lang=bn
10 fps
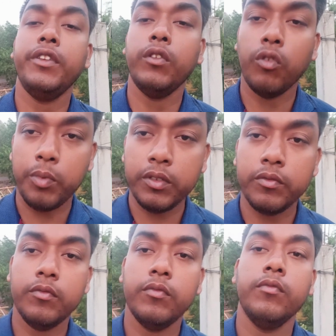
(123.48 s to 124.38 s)
এটি করবেন
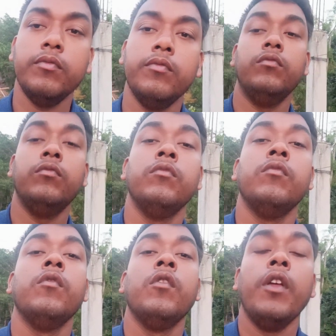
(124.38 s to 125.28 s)

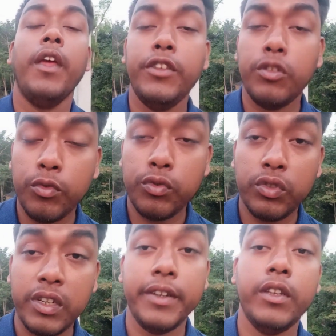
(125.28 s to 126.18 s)
এই সমস্ত
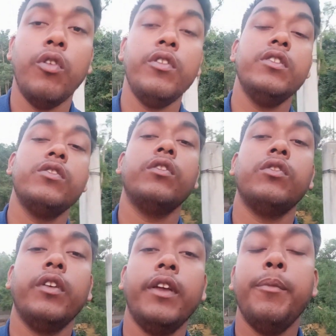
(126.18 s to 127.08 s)
শারীরিক কন্ডিশনের
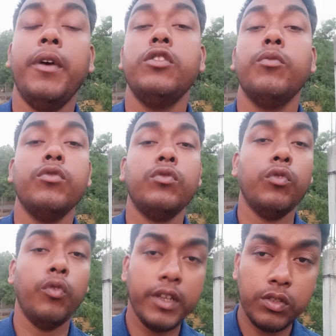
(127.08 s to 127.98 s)
সঙ্গে বা এই সমস্ত
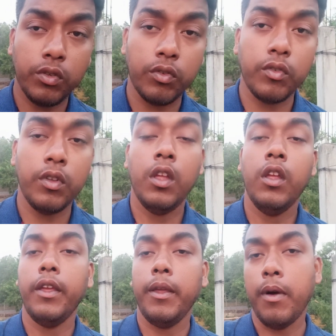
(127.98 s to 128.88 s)
রোগের জন্য
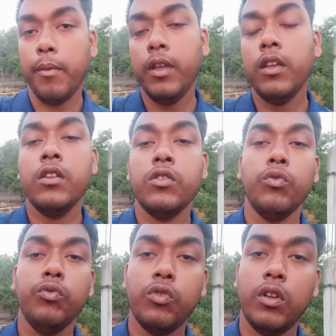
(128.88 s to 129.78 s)
এভাবে
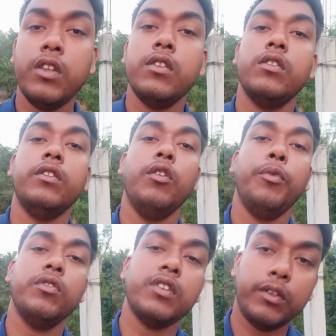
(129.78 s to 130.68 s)
নুন জলে
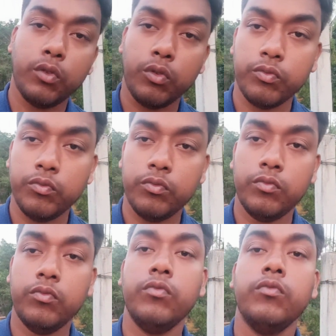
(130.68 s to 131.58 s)
নিয়মিত চান করুন
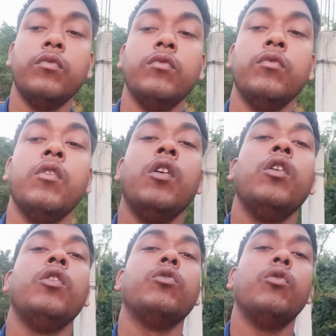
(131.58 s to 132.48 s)

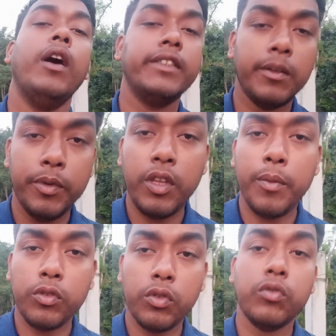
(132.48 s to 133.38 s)
তো আজকের ভিডিও এই
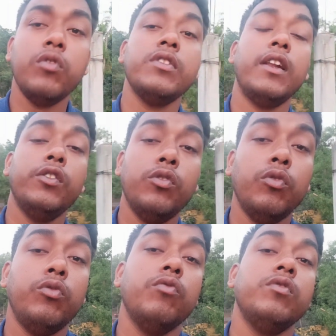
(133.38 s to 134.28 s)
পর্যন্ত চ্যানেলে যদি
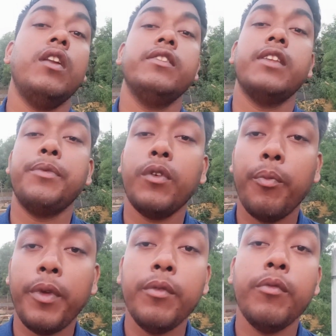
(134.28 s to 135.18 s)
নতুন চ্যানেলে সাবস্ক্রাইব করবেন